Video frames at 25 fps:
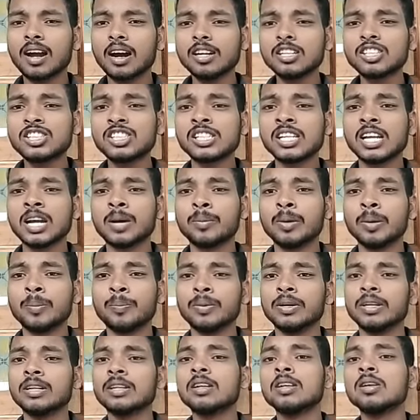காட்சி
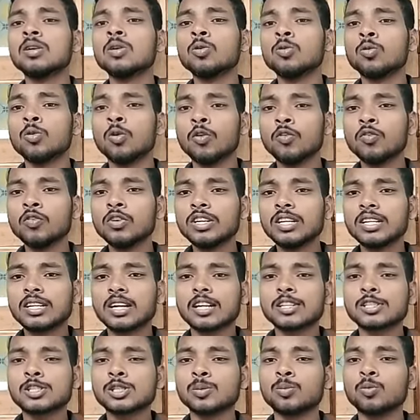அமைப்பு ஒவ்வொரு
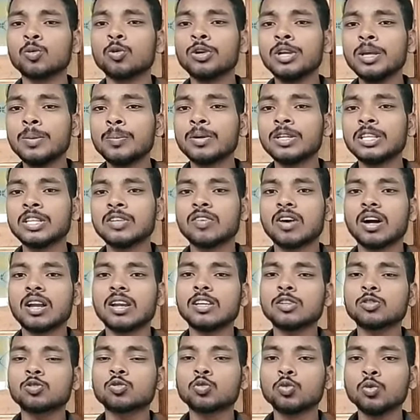காட்சியும்
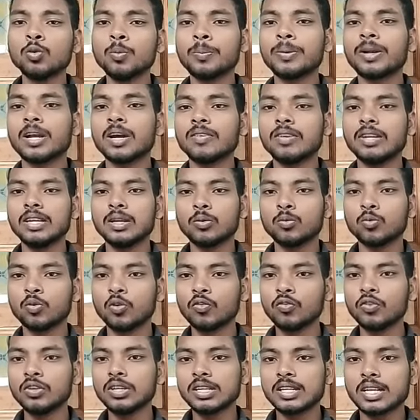ஒளிப்பதிவாளர் சூப்பராகவே
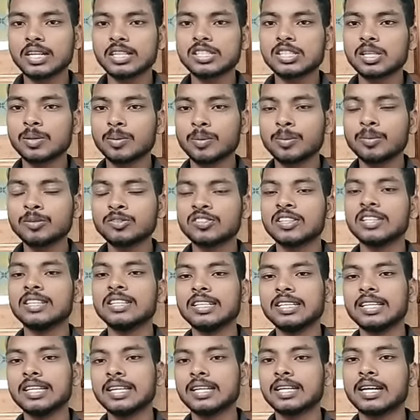ஒவ்வொரு காட்சியும் எப்படி
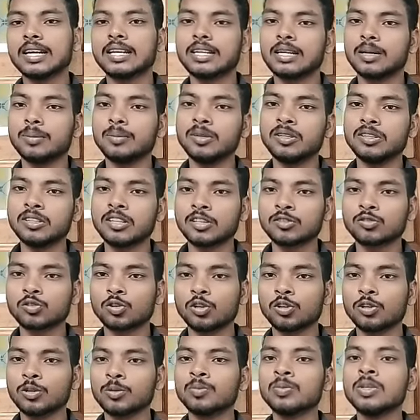செதுக்கியிருக்காரு அப்படின்னு
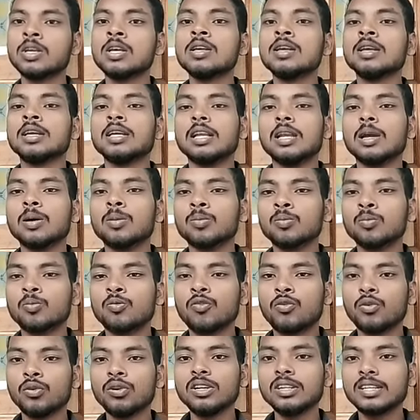தான் சொல்லணும் இதில்
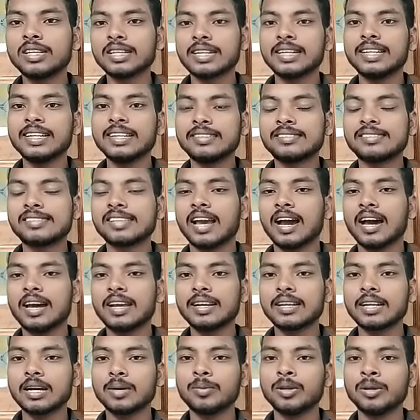ஃபுல் கிரெடிட்
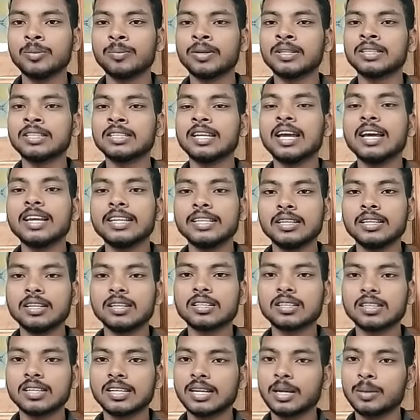யாருக்கு அப்படின்னு பார்த்தீங்கன்னா
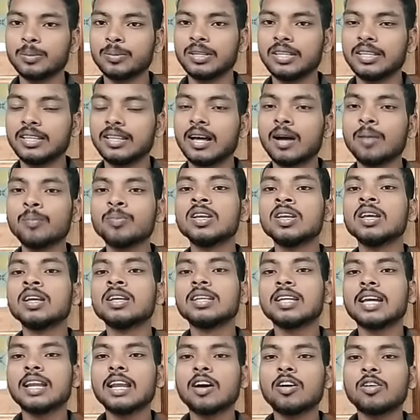இயக்குனர் அப்படிக்கு தான்
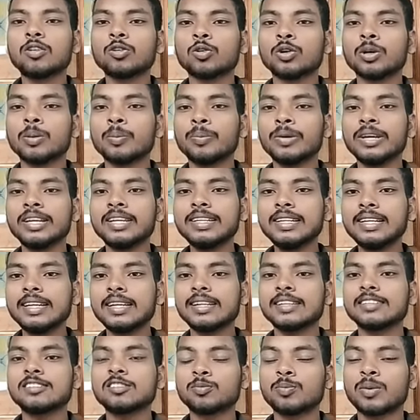ஏன்னா அவருக்கு ஒரு பெரிய
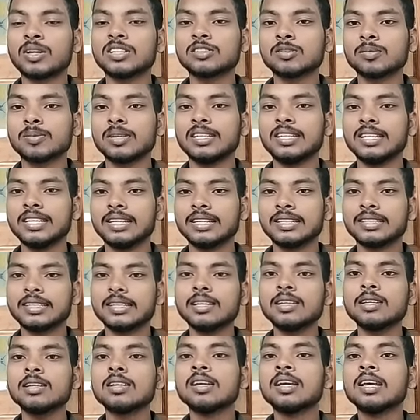ரெஸ்பான்சிபிலிட்டி
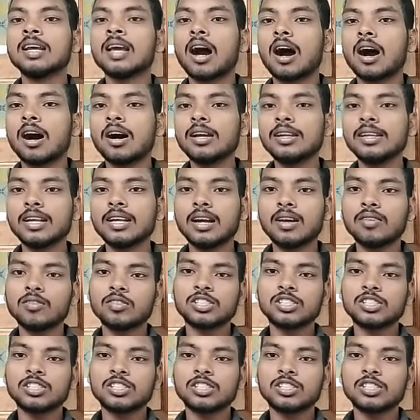இருக்குது ஆர்யா